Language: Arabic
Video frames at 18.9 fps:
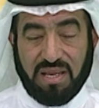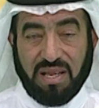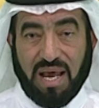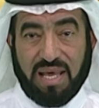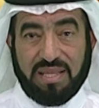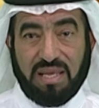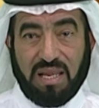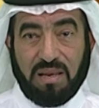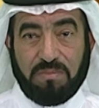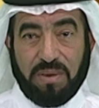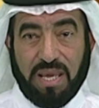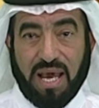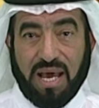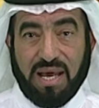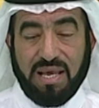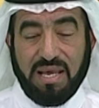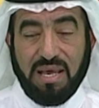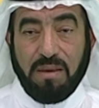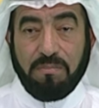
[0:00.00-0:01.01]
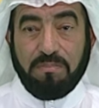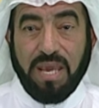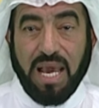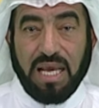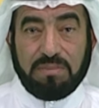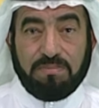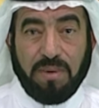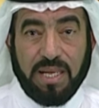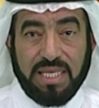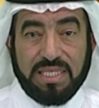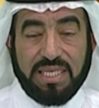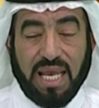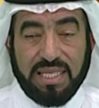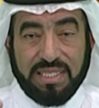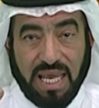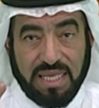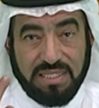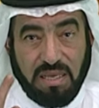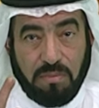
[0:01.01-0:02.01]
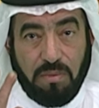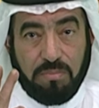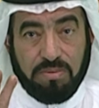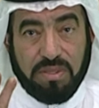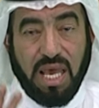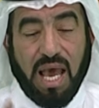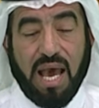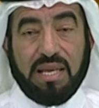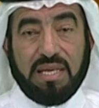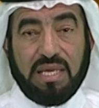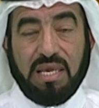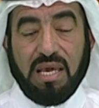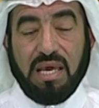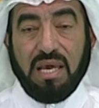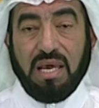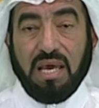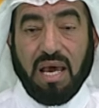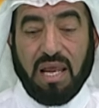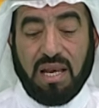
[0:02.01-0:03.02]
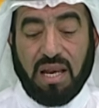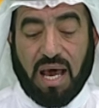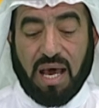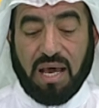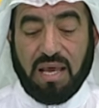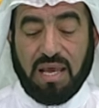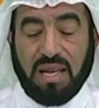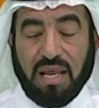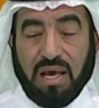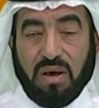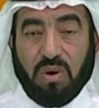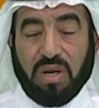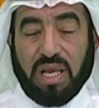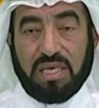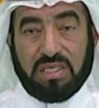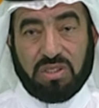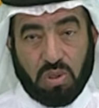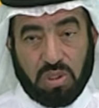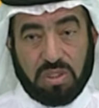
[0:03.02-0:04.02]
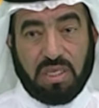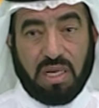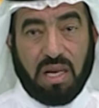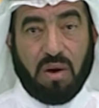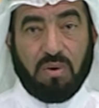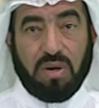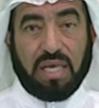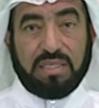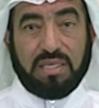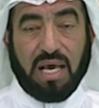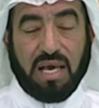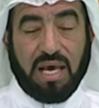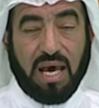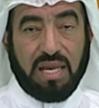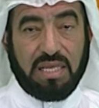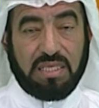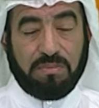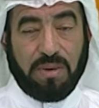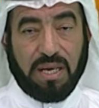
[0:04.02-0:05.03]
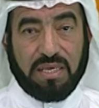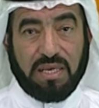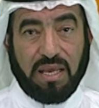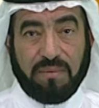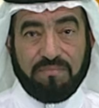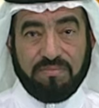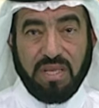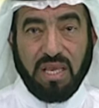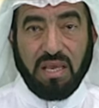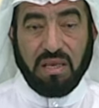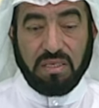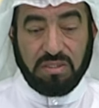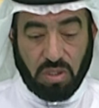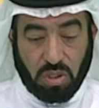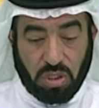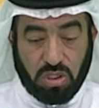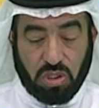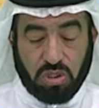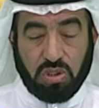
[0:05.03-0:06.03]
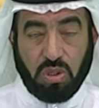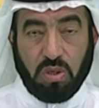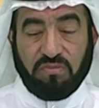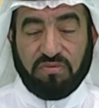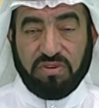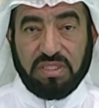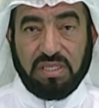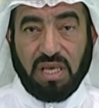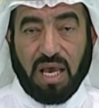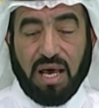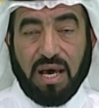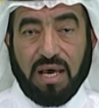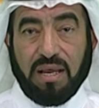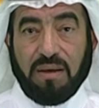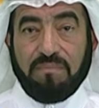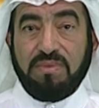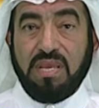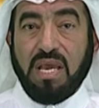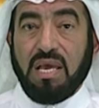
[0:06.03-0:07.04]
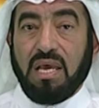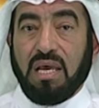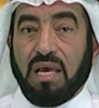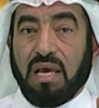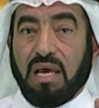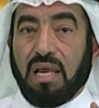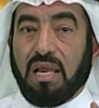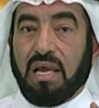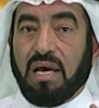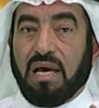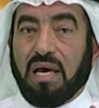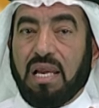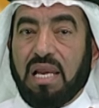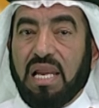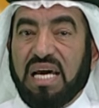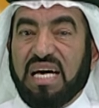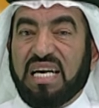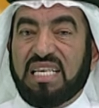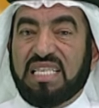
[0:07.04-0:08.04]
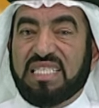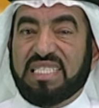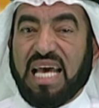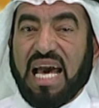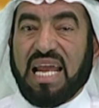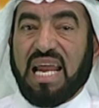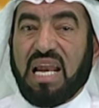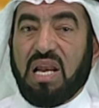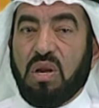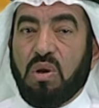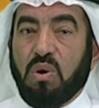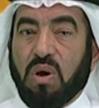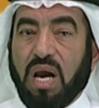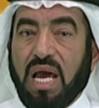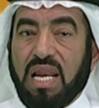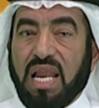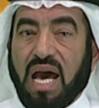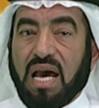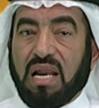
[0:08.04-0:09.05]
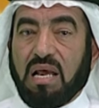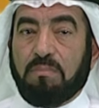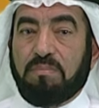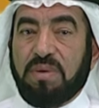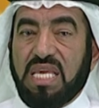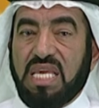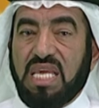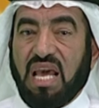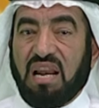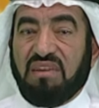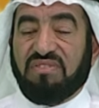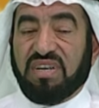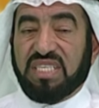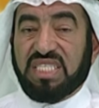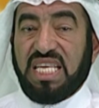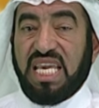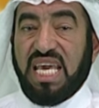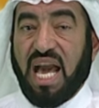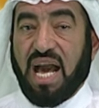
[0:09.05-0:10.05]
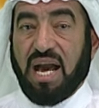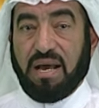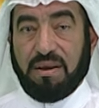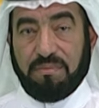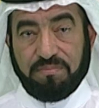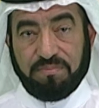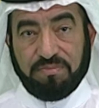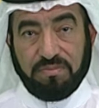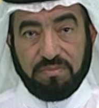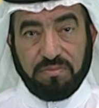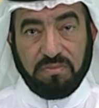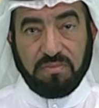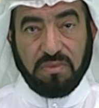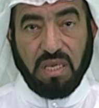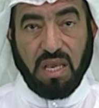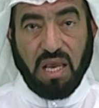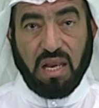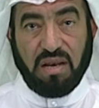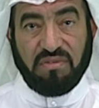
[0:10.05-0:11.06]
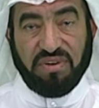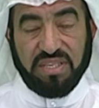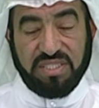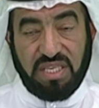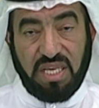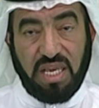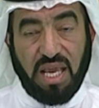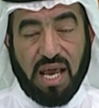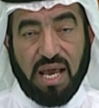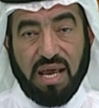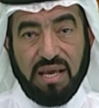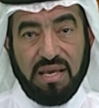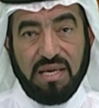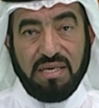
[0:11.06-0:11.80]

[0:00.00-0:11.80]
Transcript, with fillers: هذه البيئه بيئه بني سعد كان سبب ثاني قريش ترسل اولادها خارج مكه يرسلهم في الصحارى الحرص على اللغه العربيه الفصيحه الفصيحه